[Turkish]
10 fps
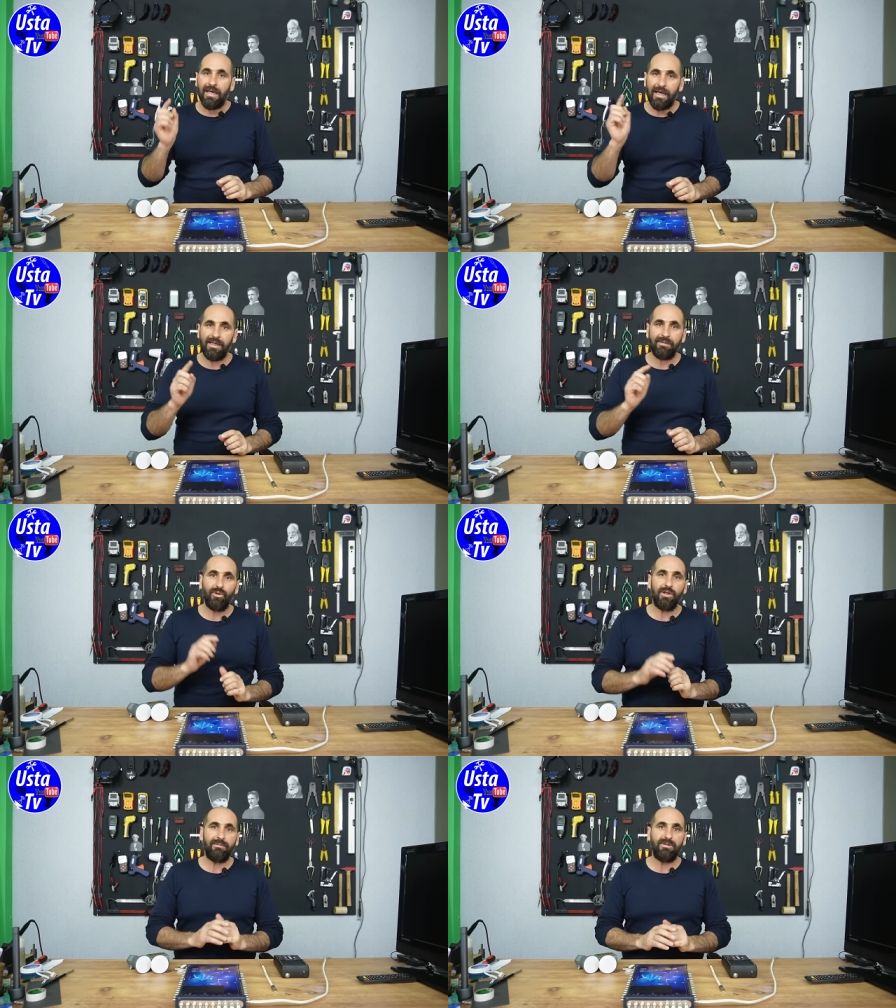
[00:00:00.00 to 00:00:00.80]
Eğer
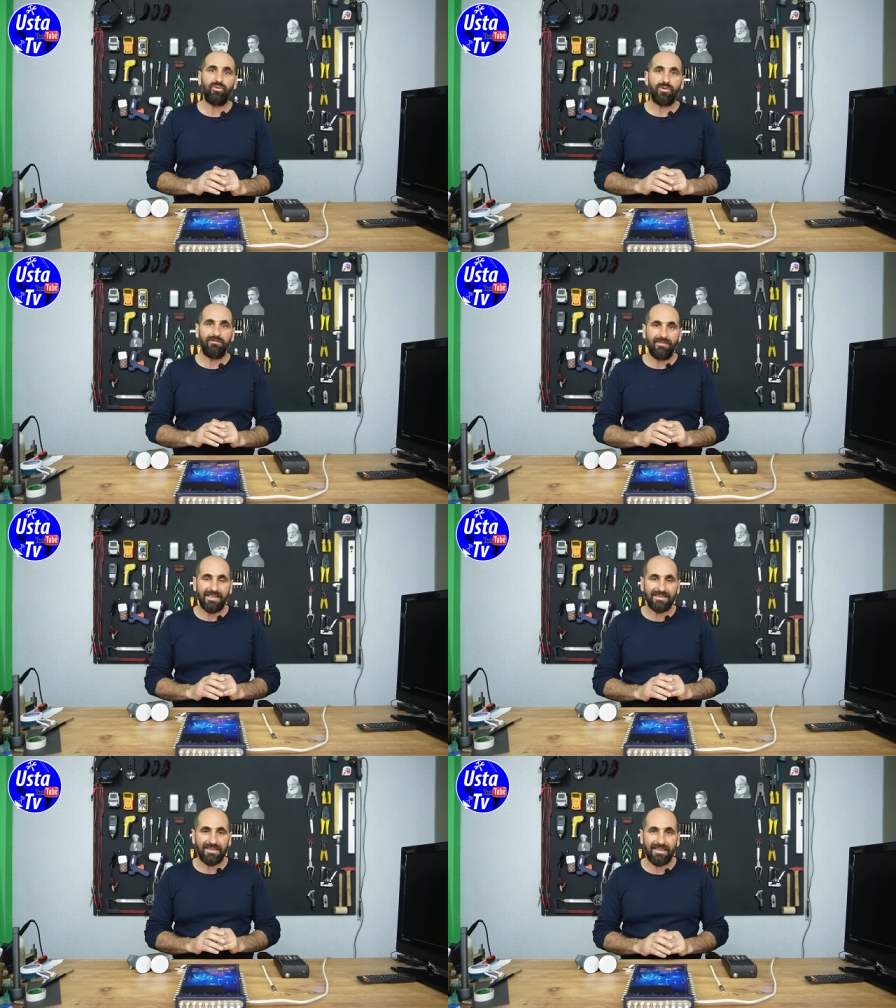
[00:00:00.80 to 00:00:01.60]
böyle bir durum
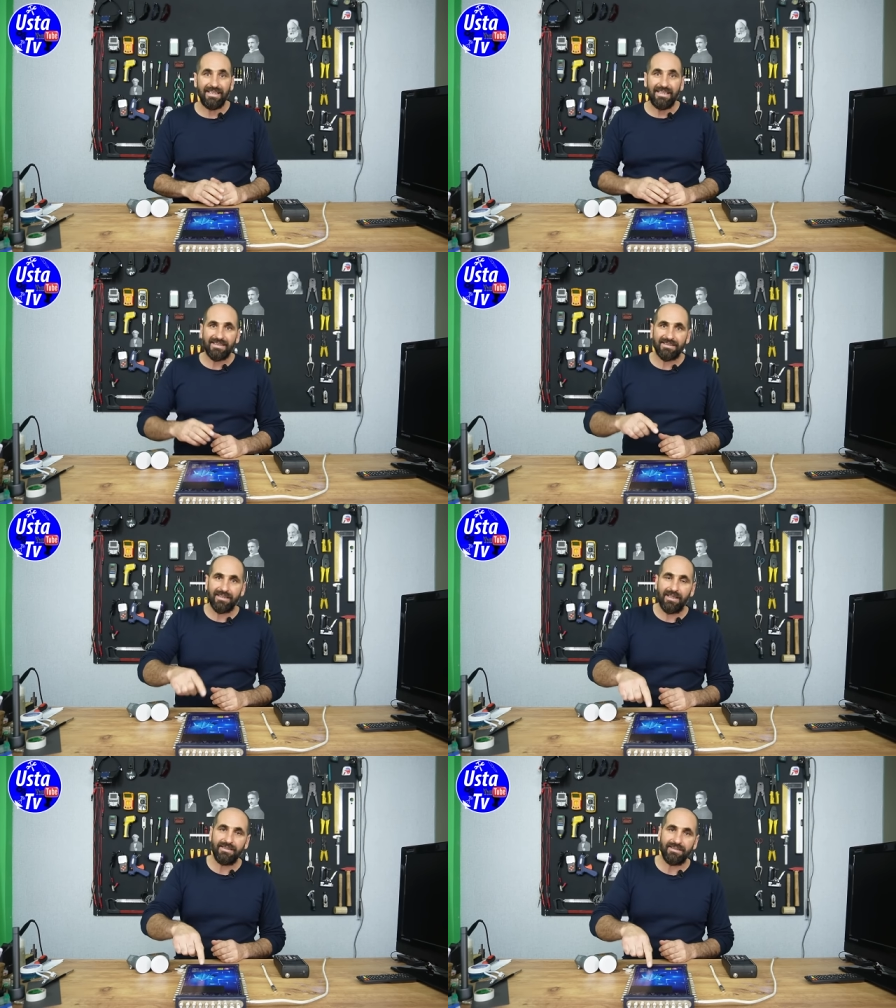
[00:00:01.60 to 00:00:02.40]
varsa
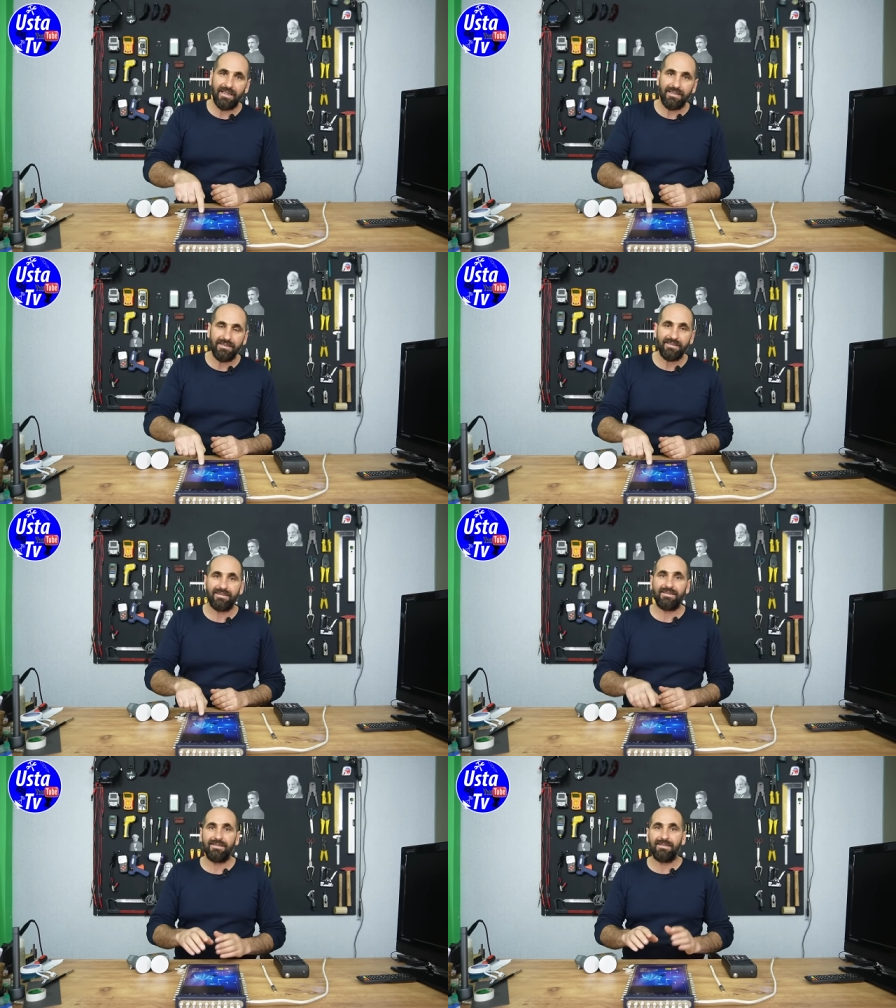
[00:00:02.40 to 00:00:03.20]
santralin
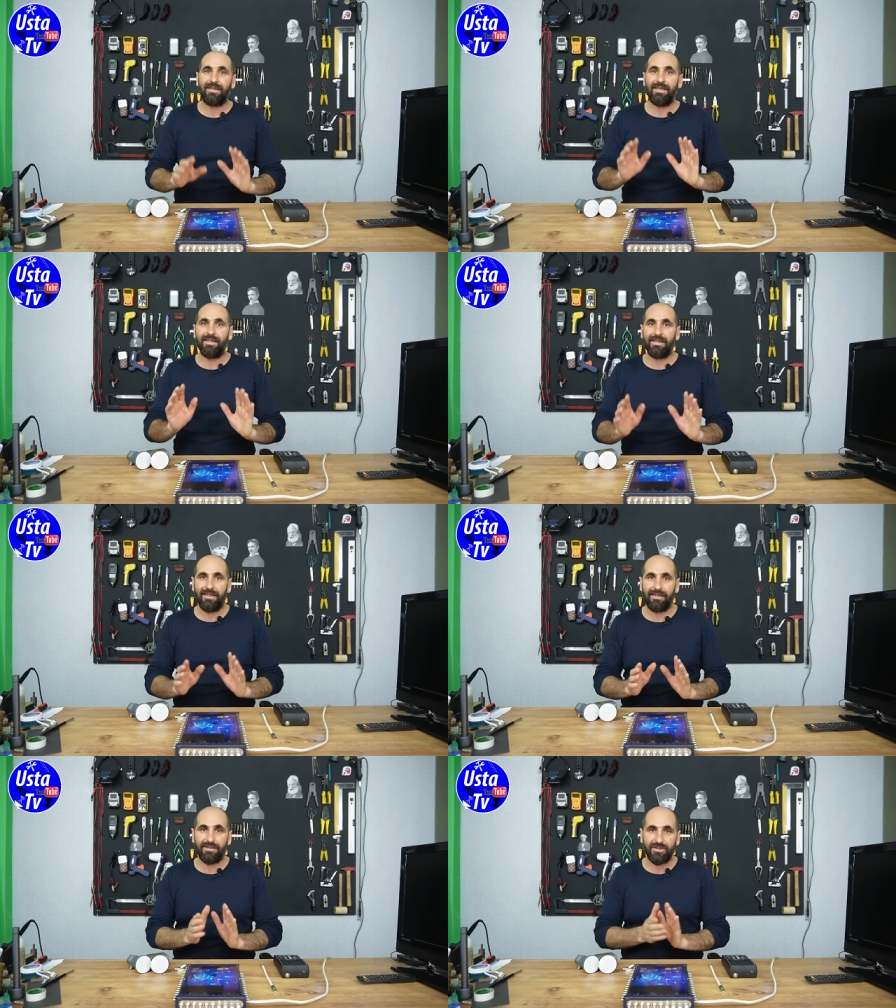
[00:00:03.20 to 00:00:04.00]
sizin daireye
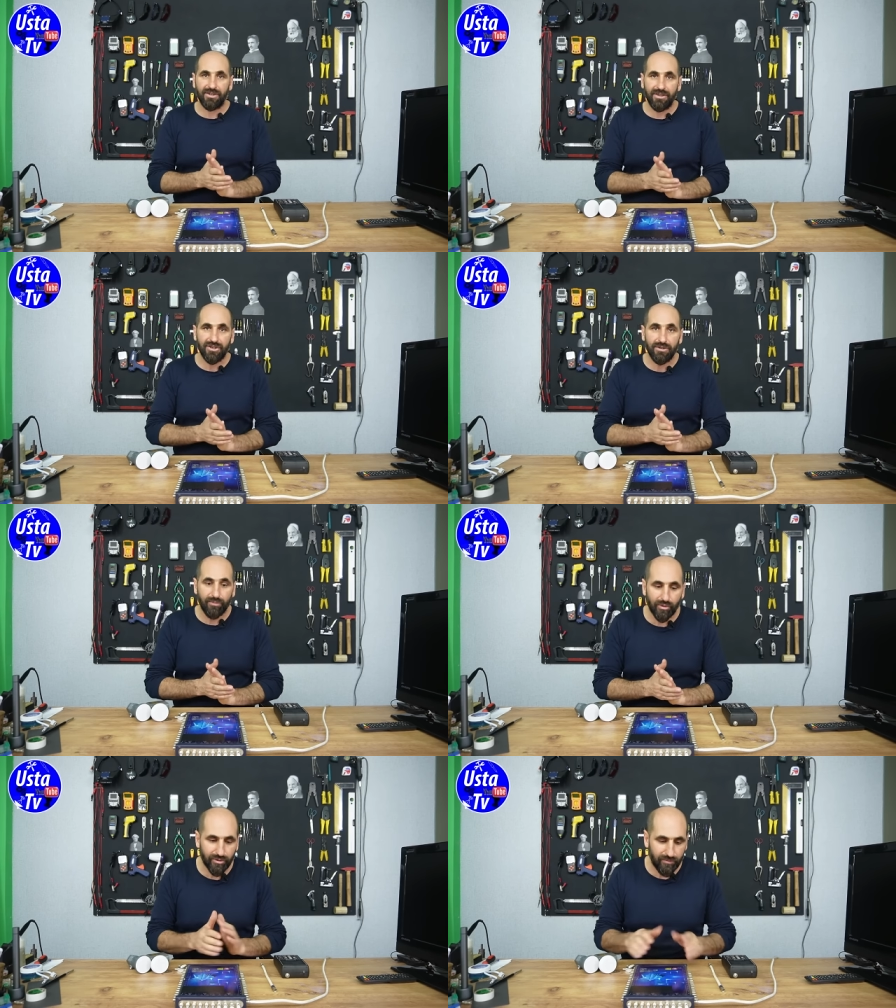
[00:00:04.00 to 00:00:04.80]
gelen
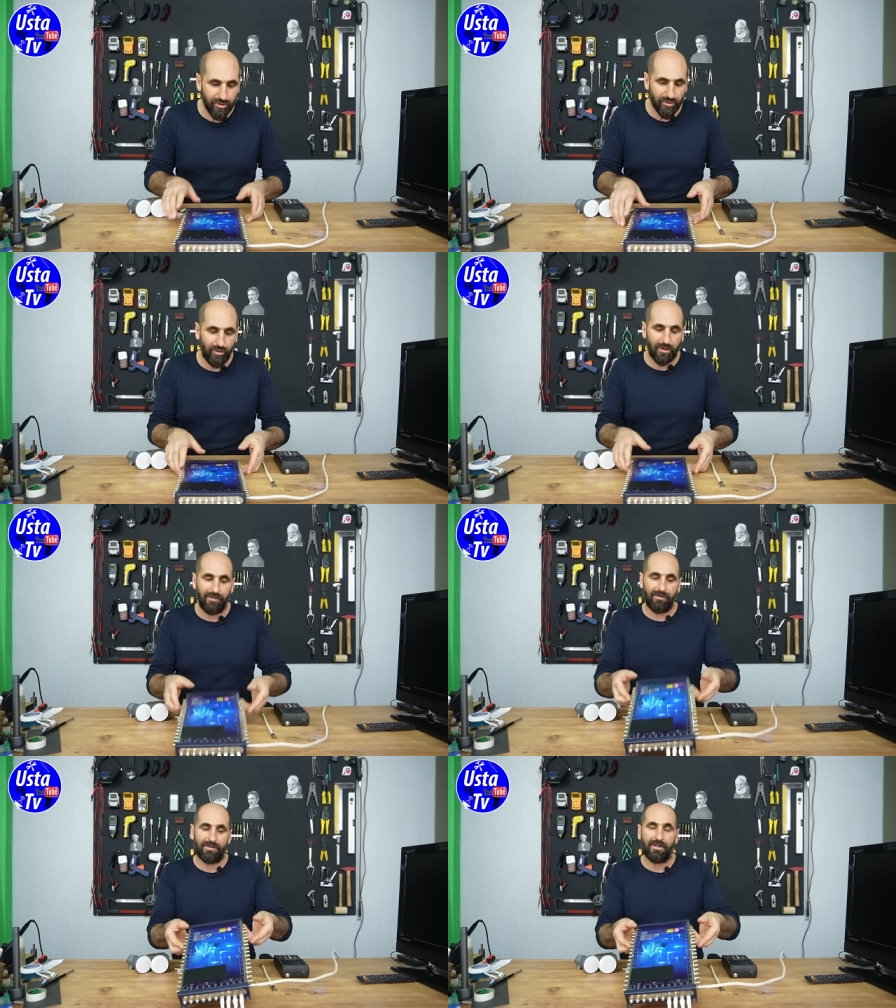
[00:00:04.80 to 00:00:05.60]
çıkışı bozulmuş
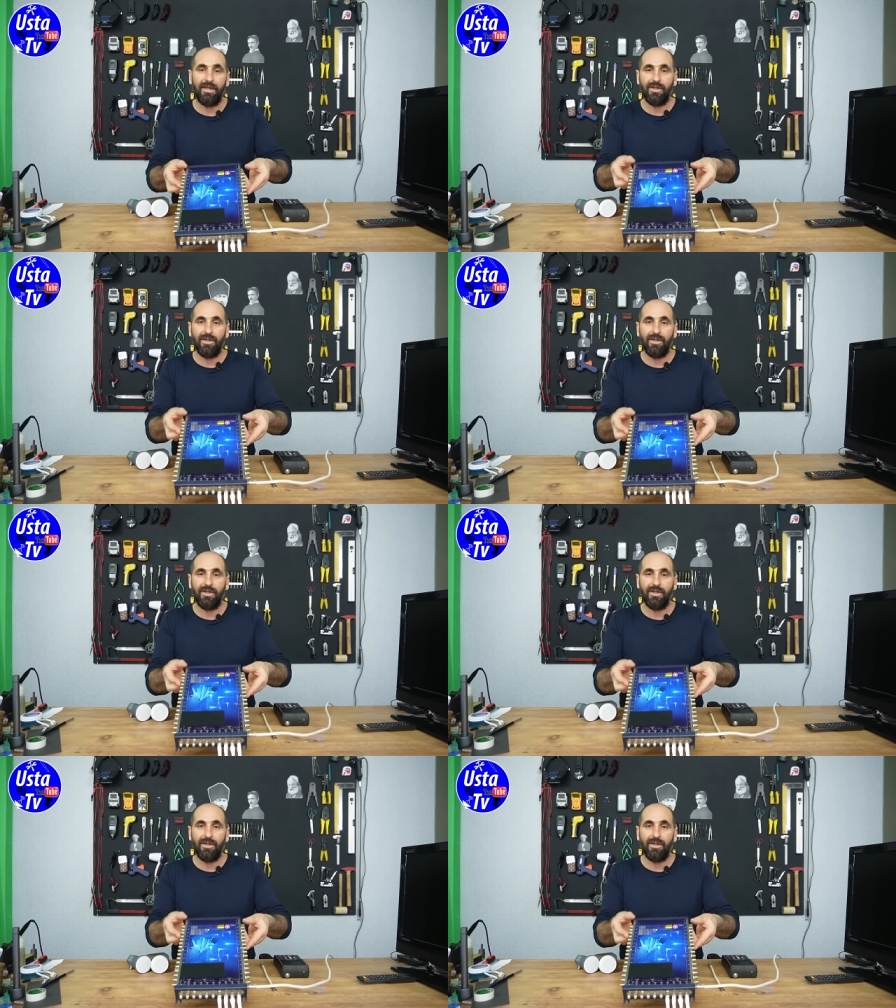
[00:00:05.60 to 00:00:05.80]
olabilir.